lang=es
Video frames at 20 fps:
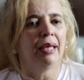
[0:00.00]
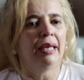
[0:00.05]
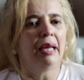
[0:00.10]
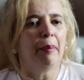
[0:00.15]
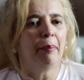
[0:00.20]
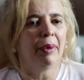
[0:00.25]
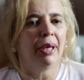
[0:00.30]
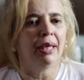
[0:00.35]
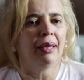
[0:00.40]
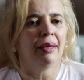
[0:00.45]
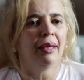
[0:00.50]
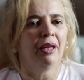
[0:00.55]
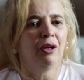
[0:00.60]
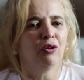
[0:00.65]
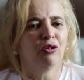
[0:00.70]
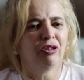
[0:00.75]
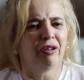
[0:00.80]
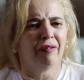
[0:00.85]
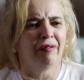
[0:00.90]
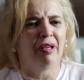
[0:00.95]
en la mente
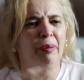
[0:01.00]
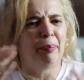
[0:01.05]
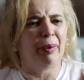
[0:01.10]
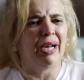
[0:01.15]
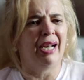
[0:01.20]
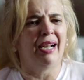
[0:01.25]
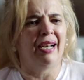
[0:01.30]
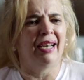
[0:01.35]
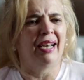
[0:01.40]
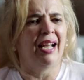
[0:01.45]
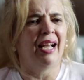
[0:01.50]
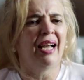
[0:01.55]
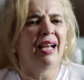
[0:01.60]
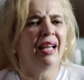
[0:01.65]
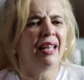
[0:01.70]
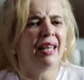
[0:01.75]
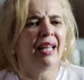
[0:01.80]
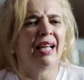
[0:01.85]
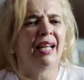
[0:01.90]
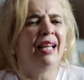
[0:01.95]
no servís para
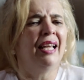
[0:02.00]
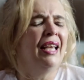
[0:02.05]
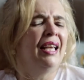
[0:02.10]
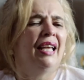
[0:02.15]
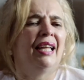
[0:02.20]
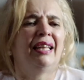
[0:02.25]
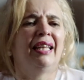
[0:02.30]
nada,